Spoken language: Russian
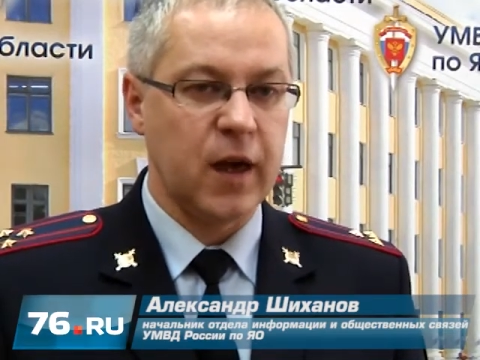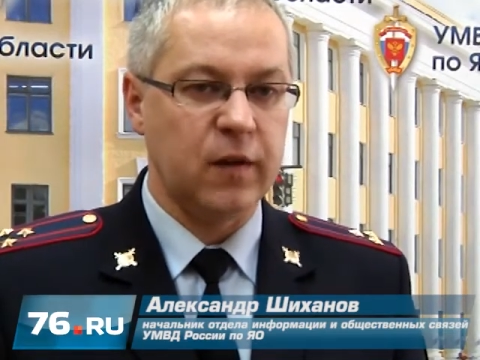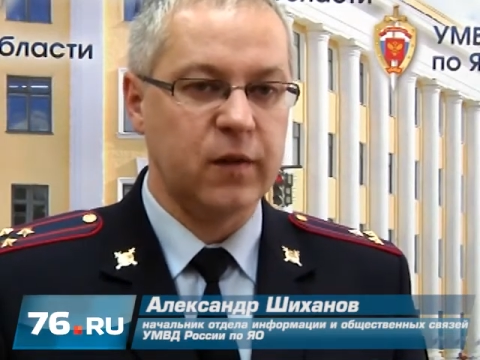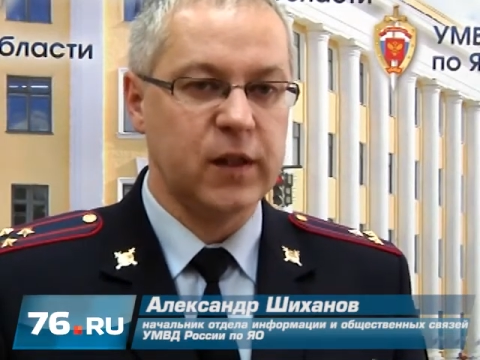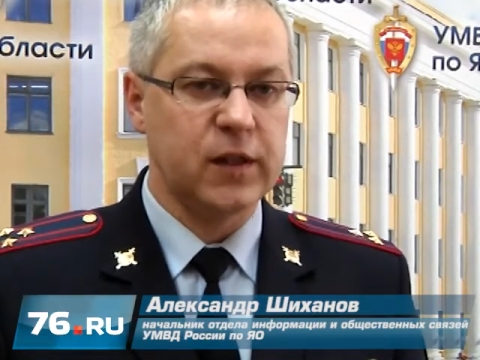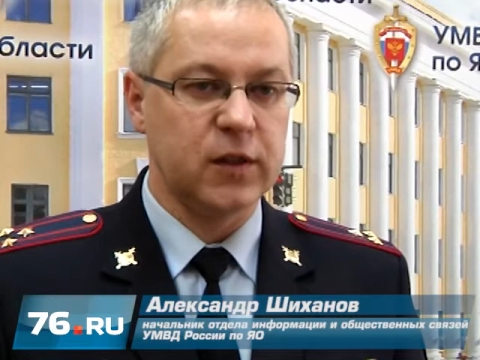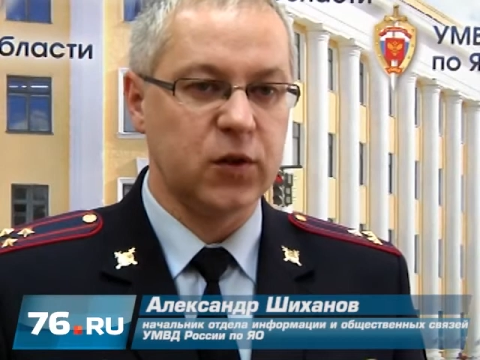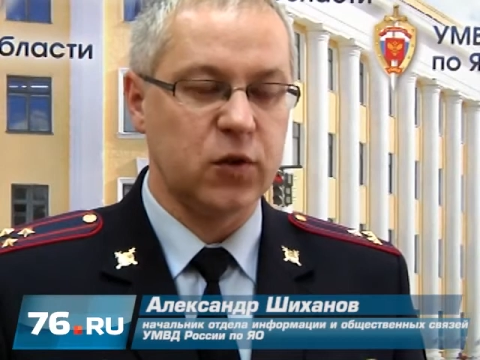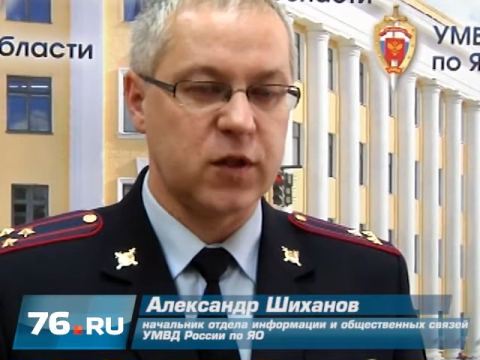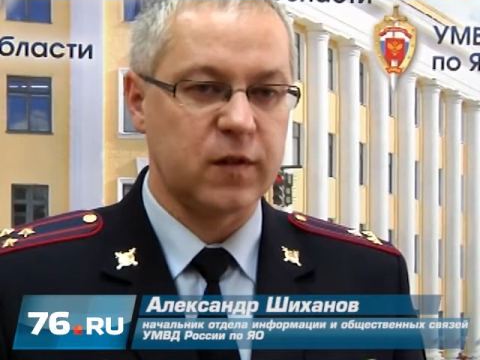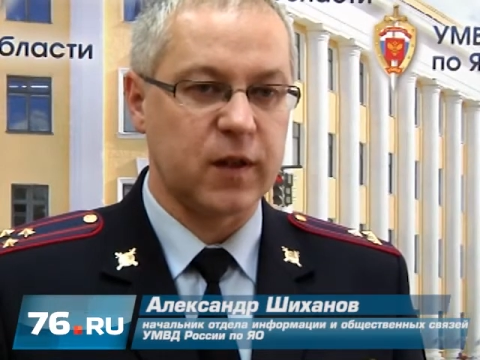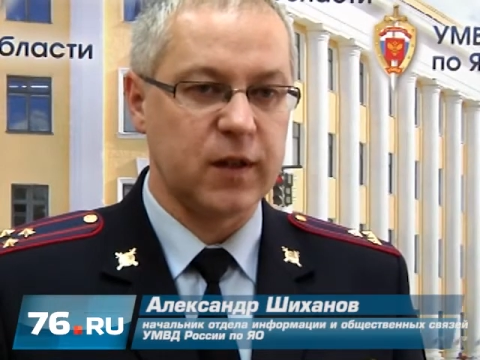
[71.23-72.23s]
выгнал ее
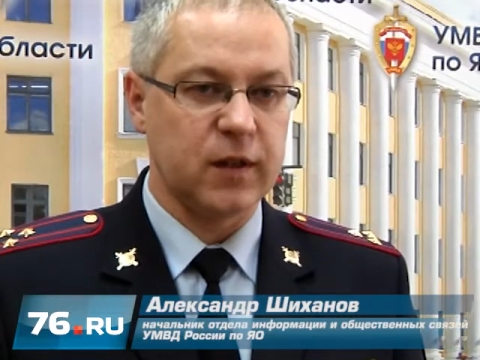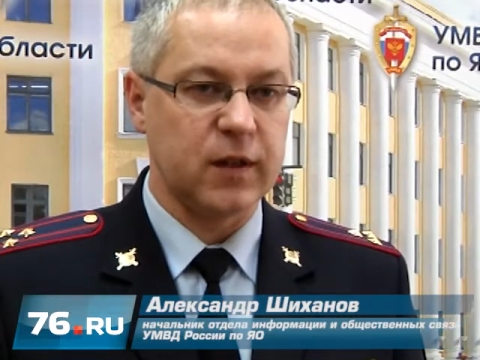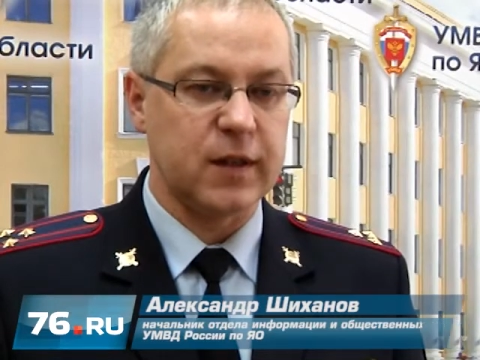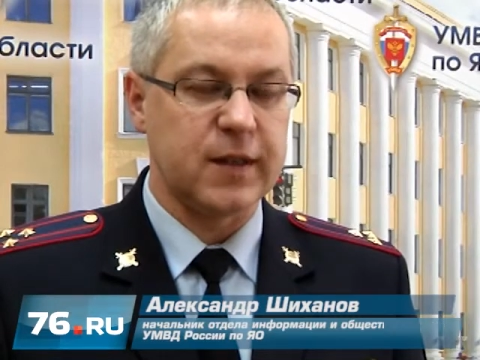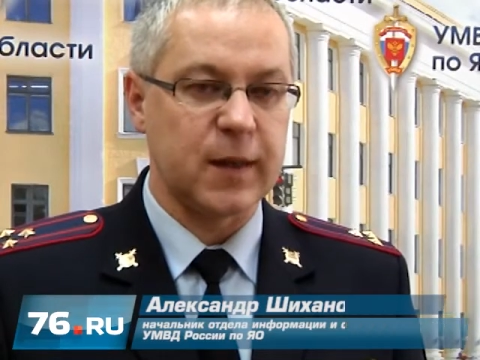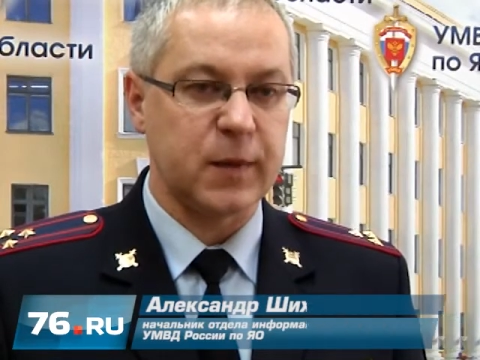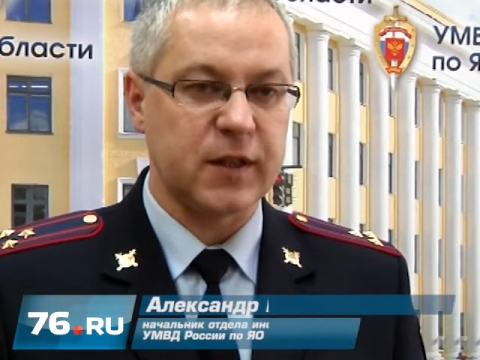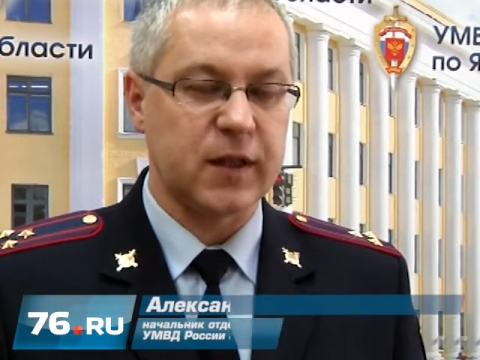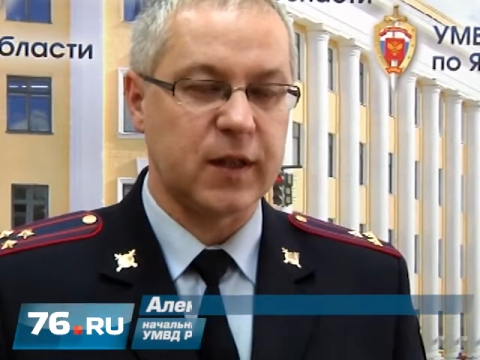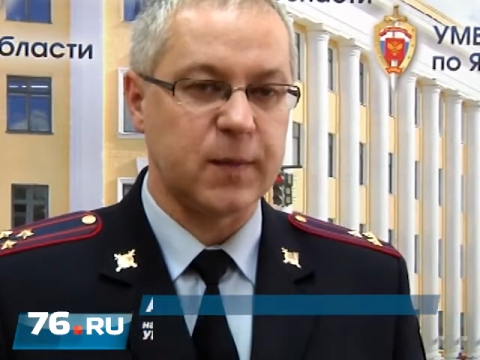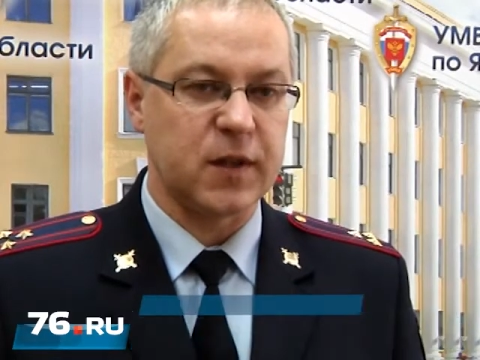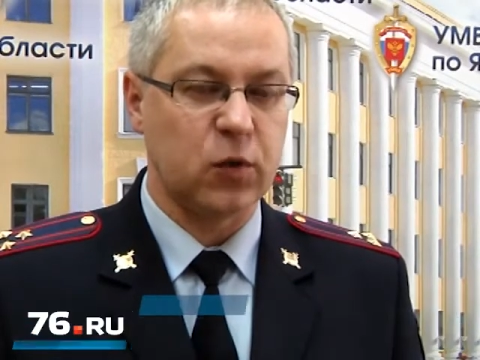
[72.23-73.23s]
из квартиры и заперся
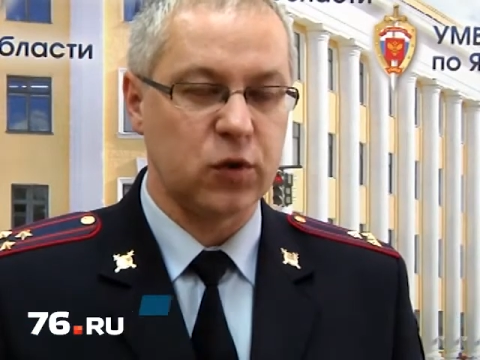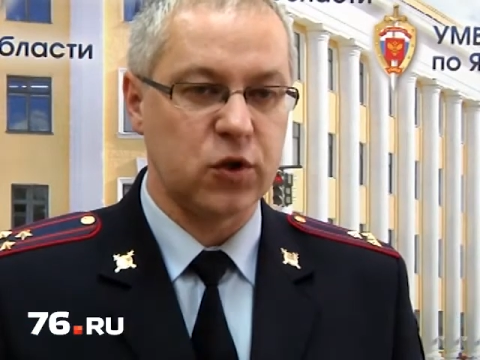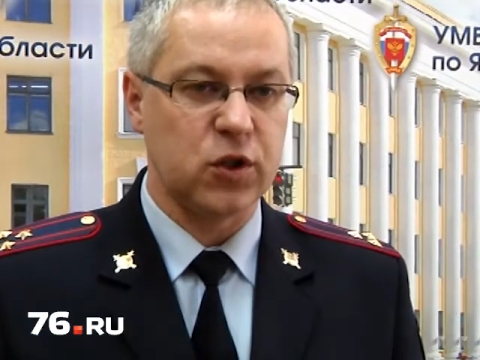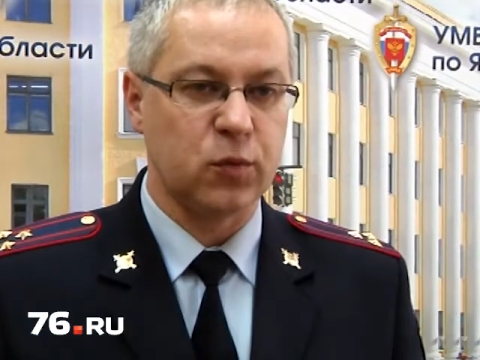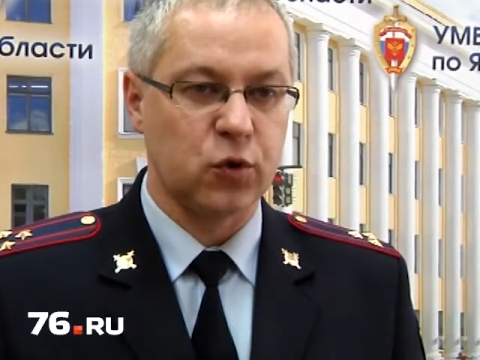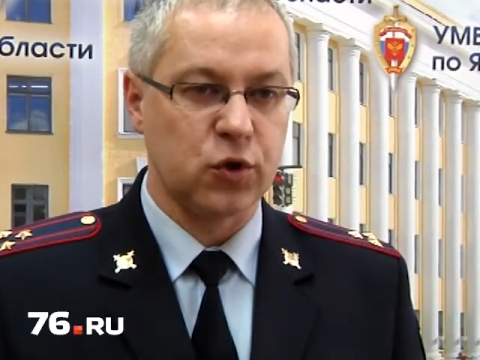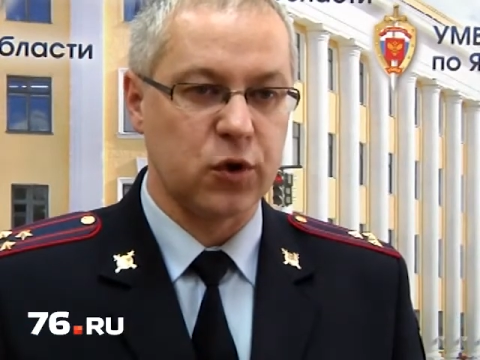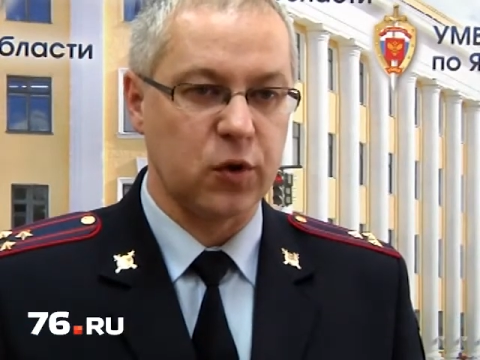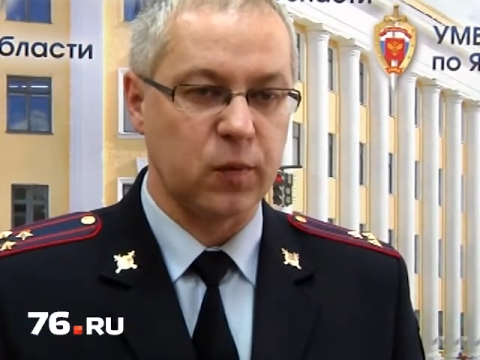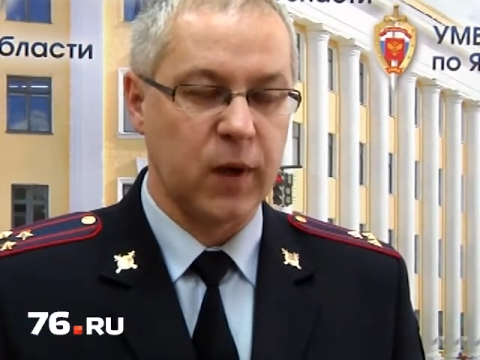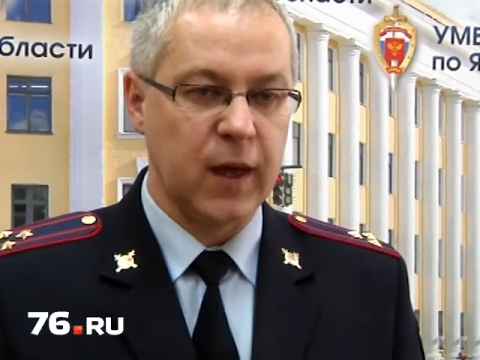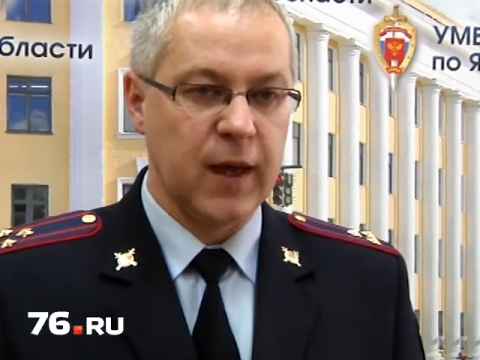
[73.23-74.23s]
там с охотничьим
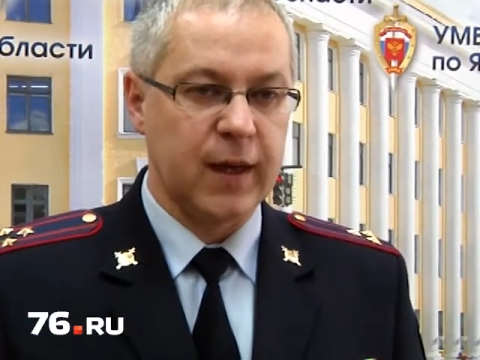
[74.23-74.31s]
ружьем.